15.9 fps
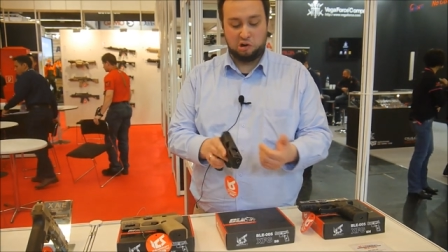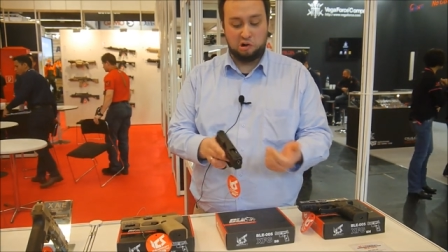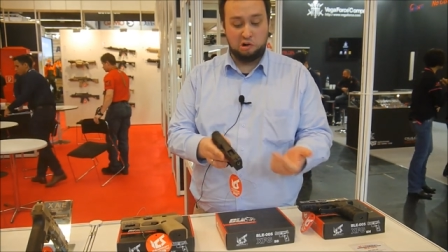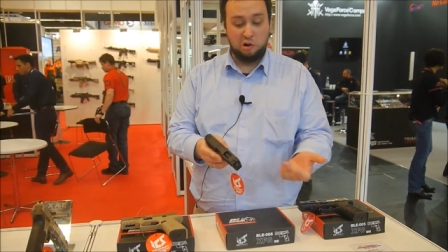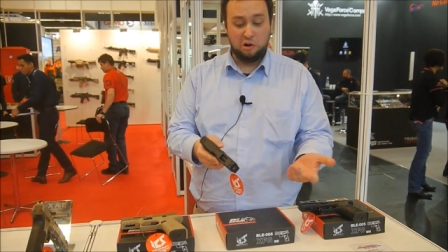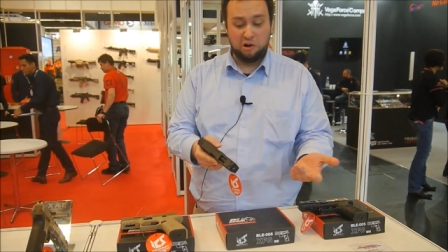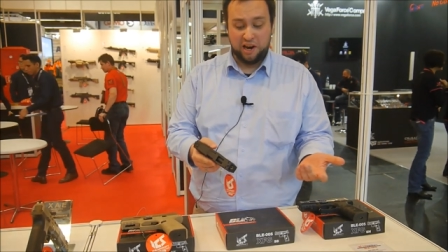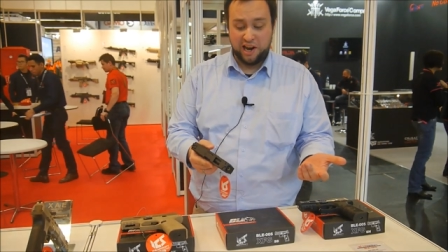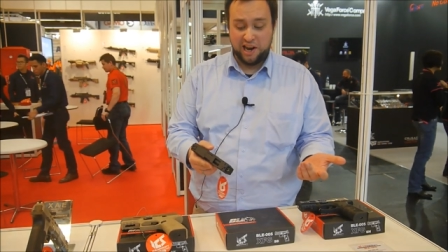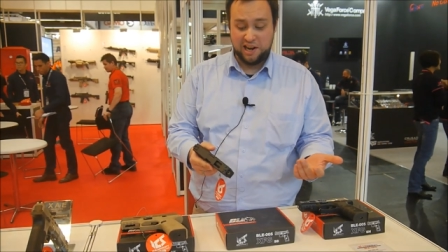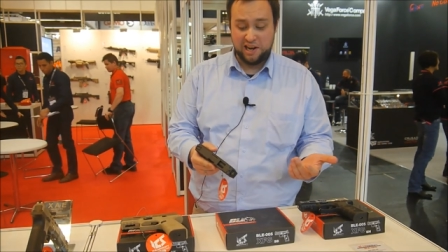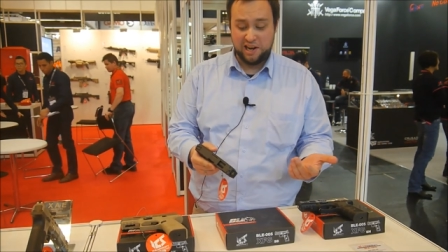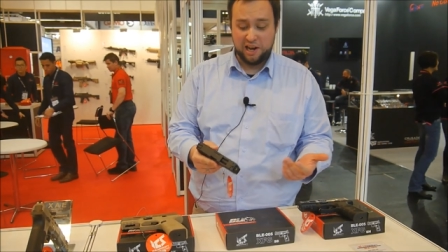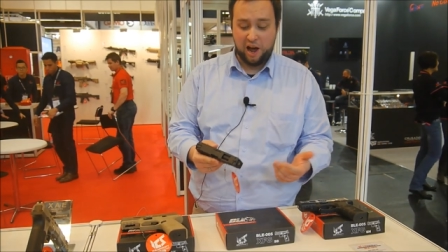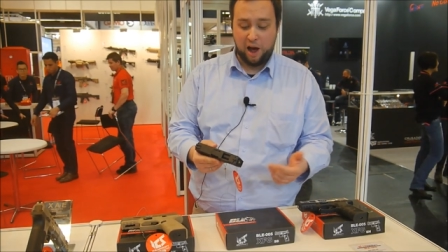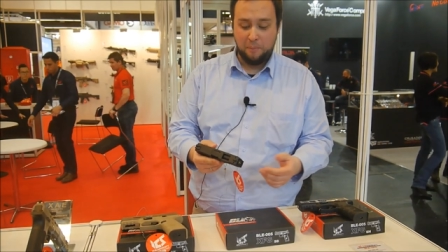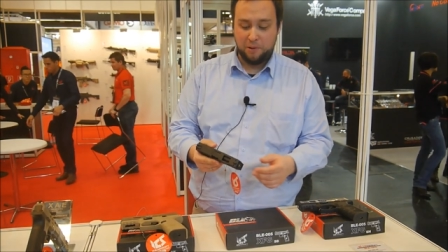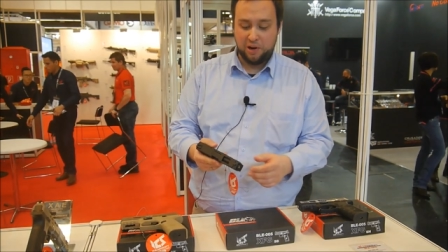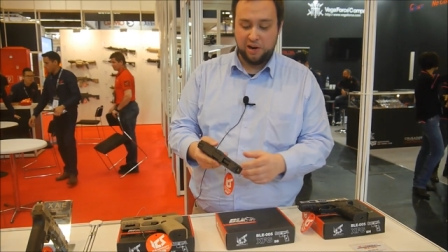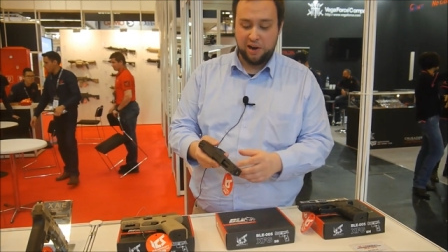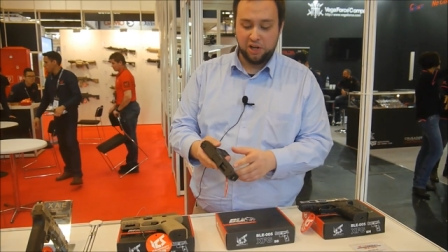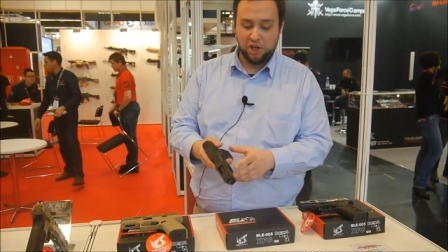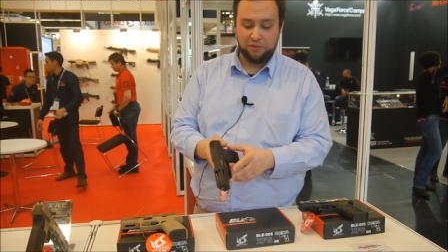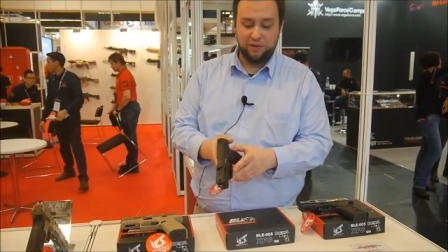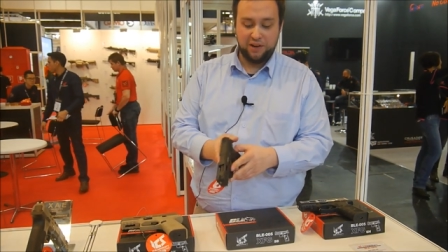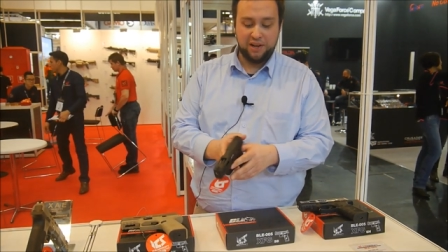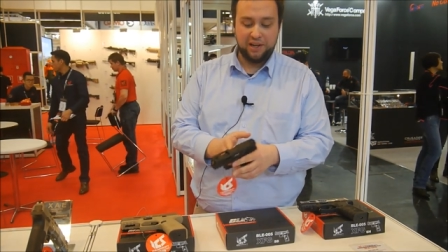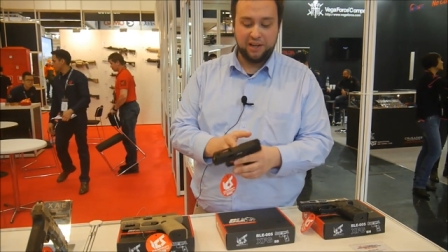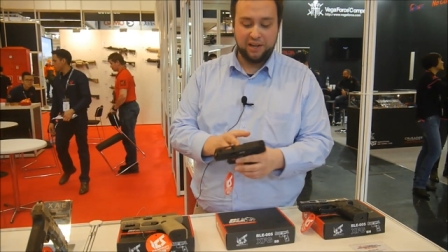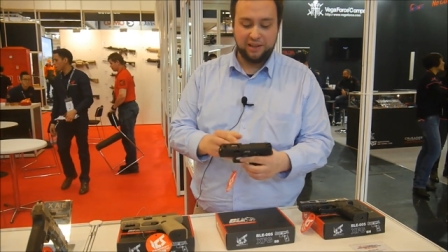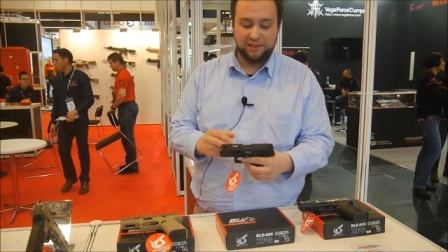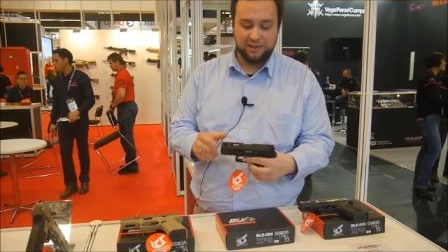Glock-ähnlicher Abklatsch, finde
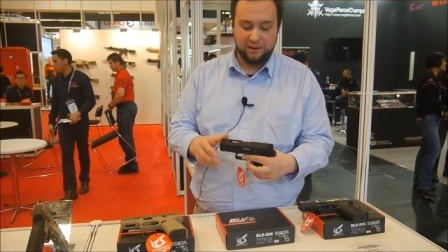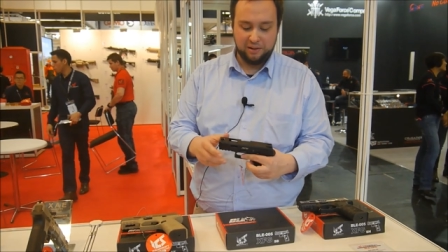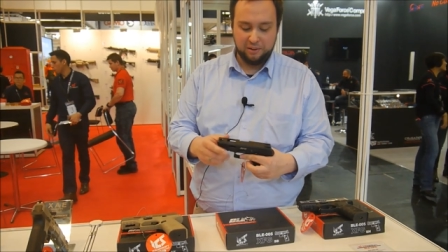ich jetzt.